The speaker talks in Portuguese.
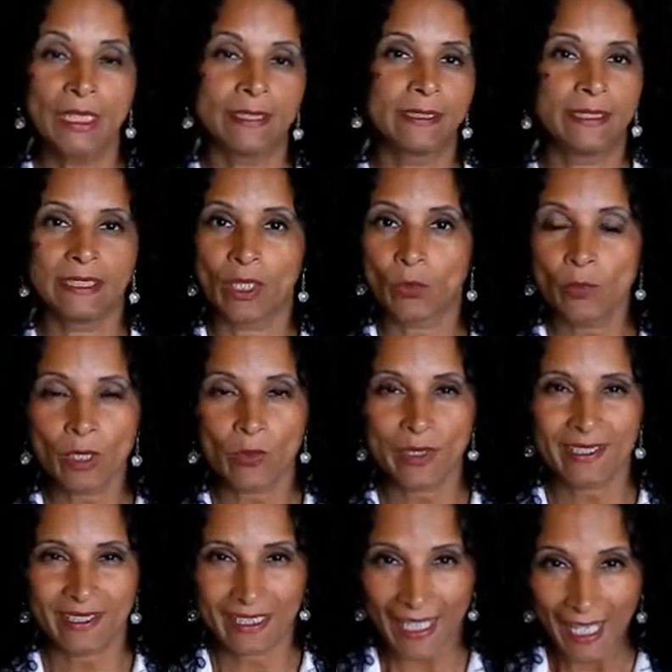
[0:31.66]
Se alguma
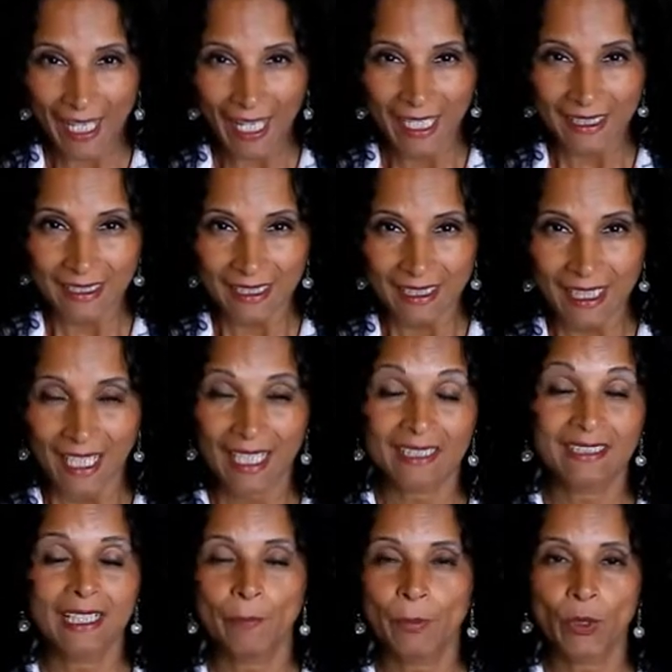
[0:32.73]
coisa der errada,
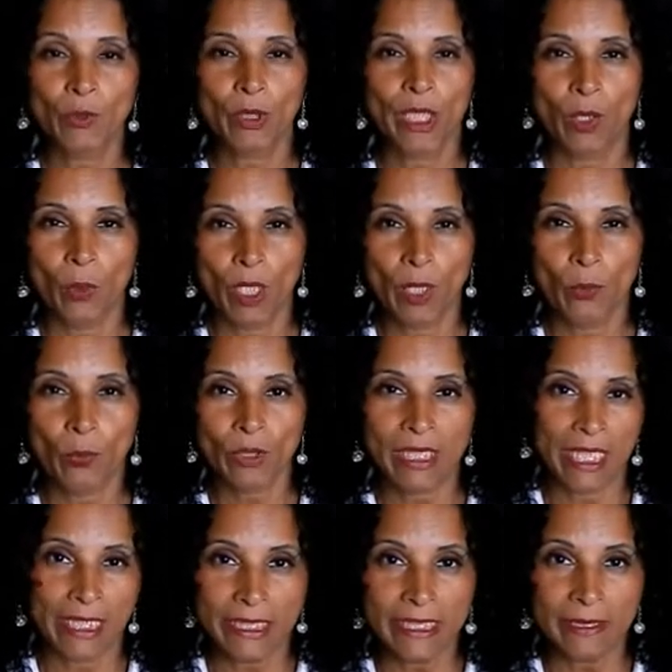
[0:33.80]
até procurar uma
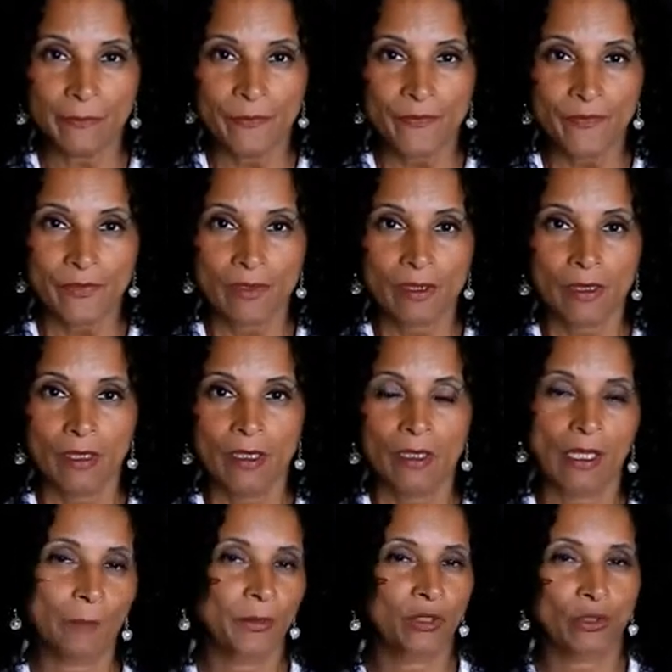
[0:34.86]
UTI,
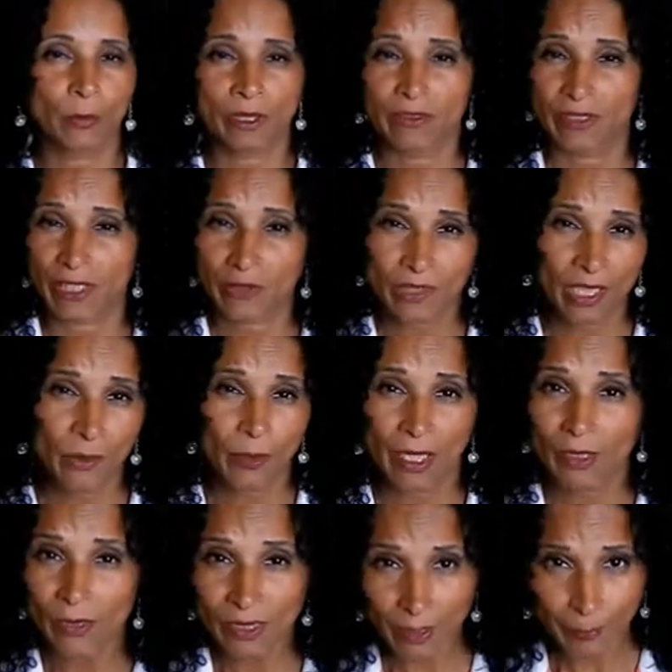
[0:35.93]
a pessoa pode ficar com
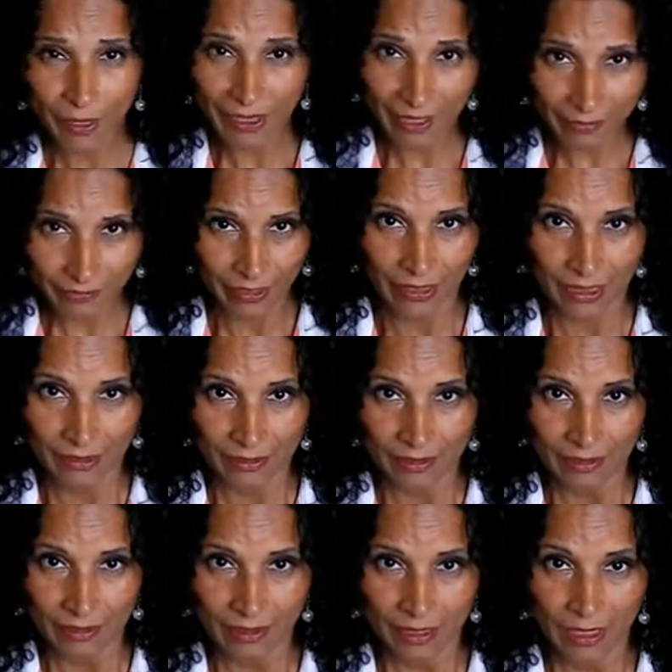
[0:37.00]
sequela ou até perder a vida.
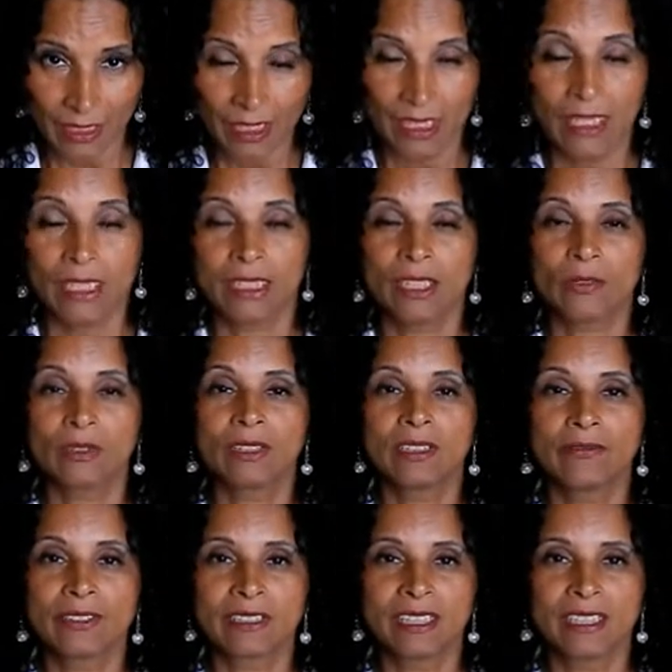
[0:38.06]
Então,
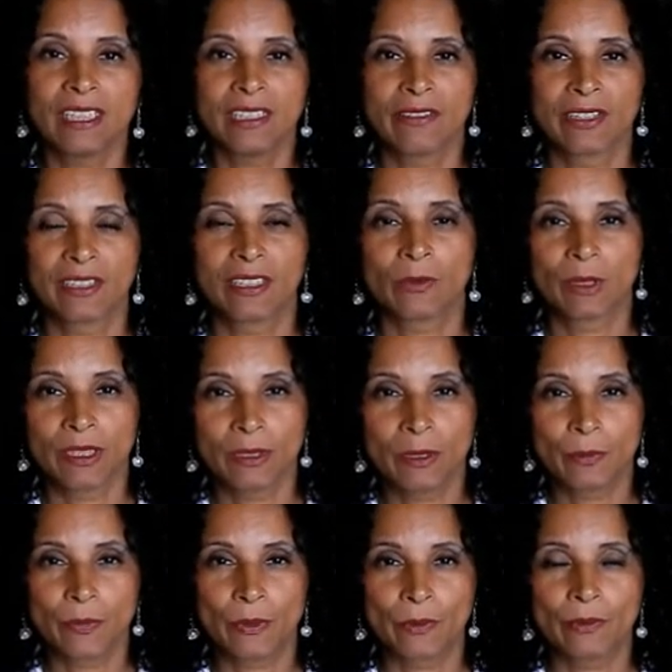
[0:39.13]
se você tem que fazer uma
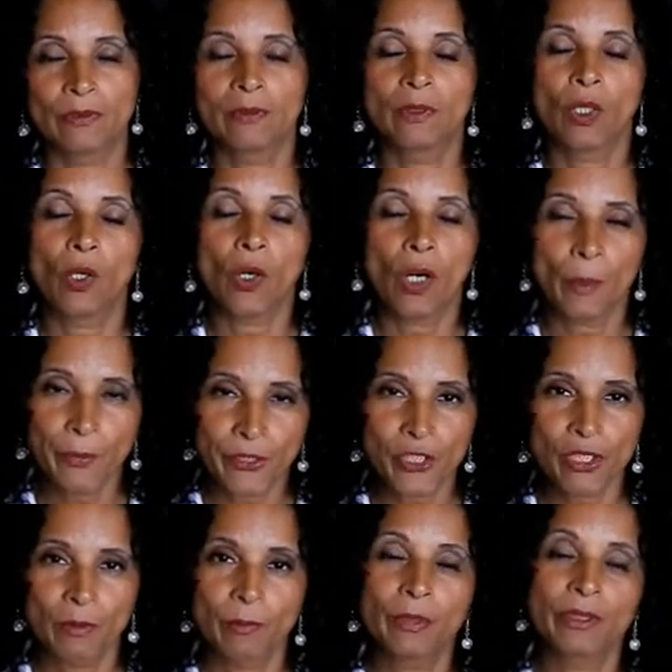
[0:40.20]
lipo,
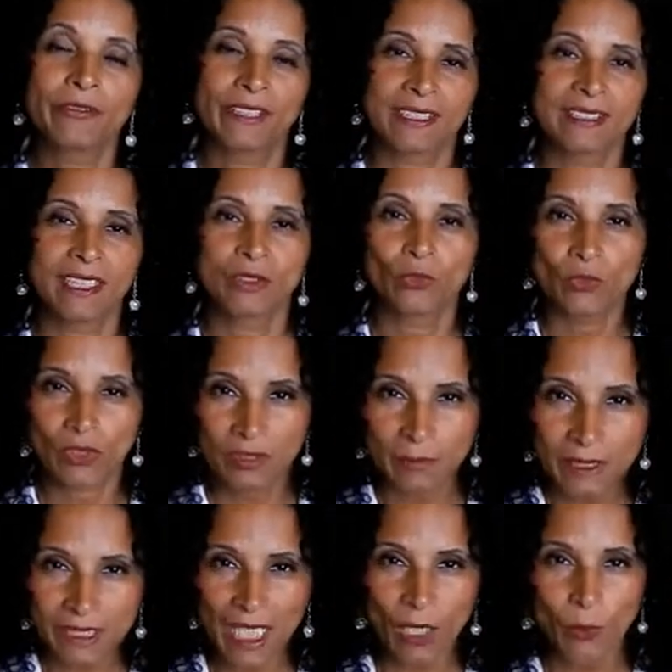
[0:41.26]
opte por fazer no
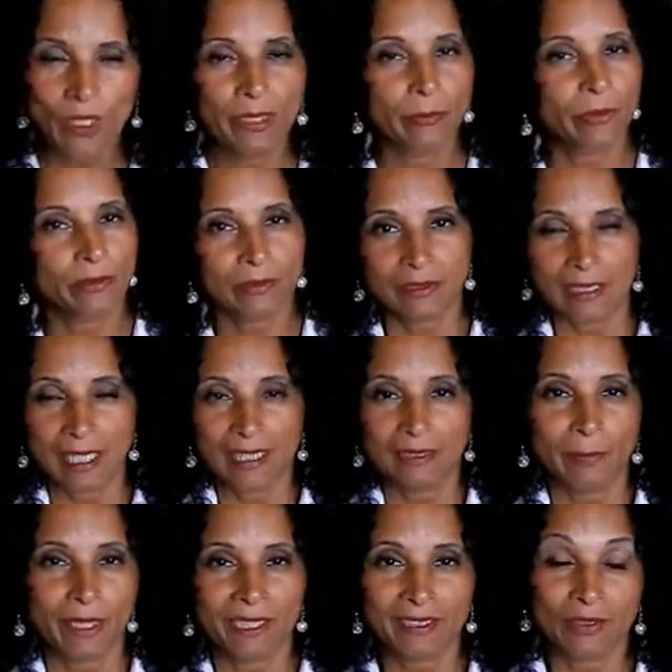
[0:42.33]
hospital a
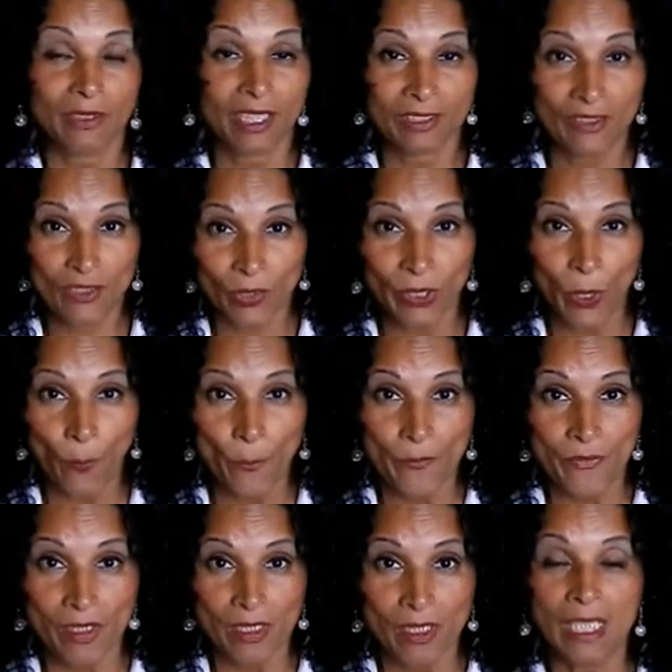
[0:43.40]
lipoaspiração tradicional,
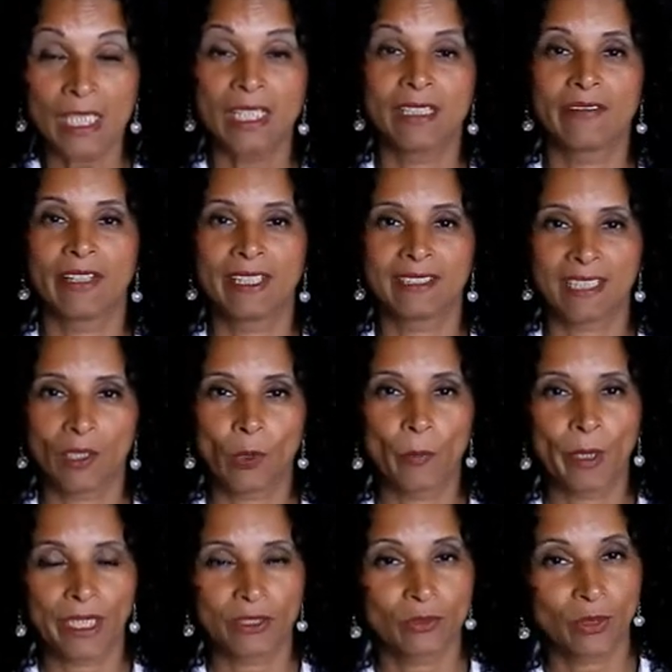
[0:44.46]
que vai estar
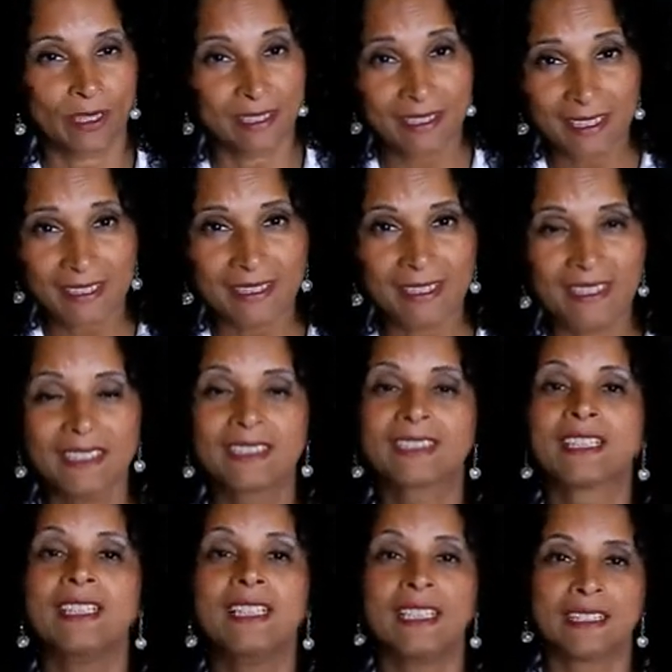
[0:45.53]
acompanhado de um
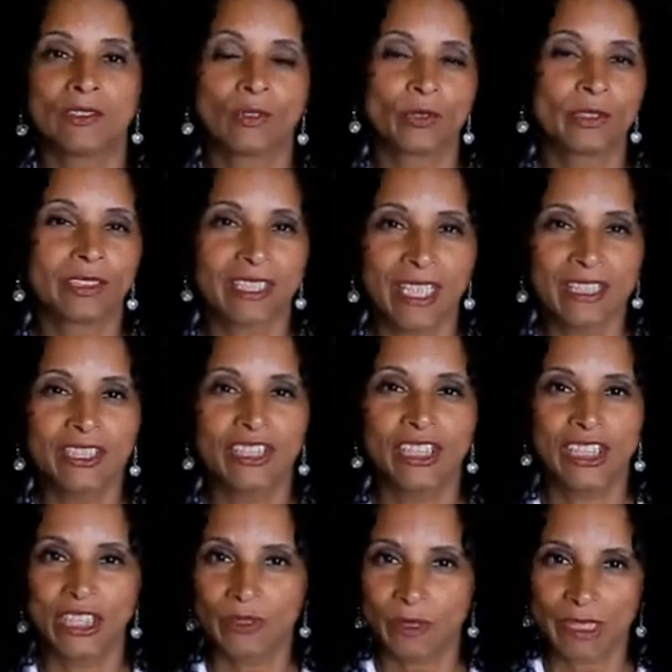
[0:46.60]
anestesista, tudo
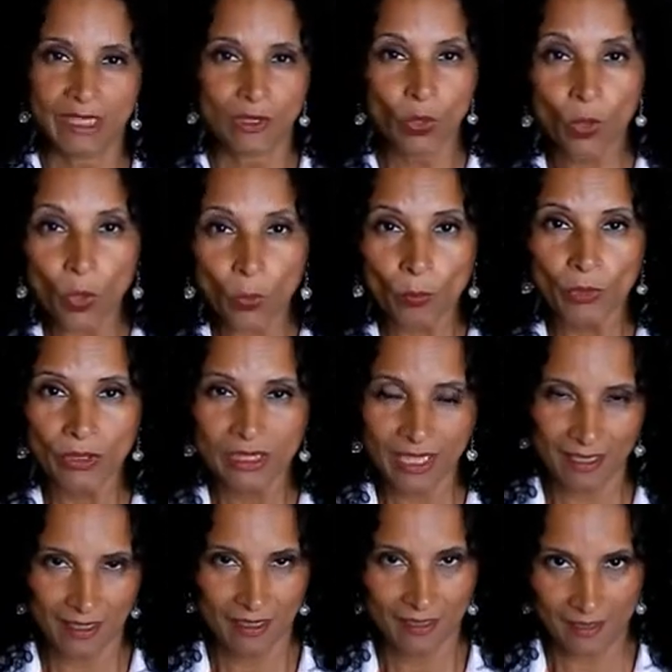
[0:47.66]
certinho ali, como
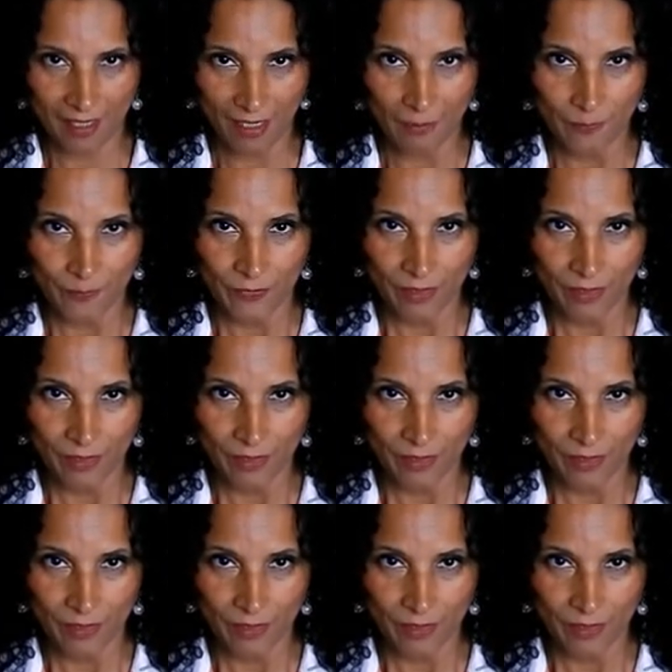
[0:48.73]
tem que ser.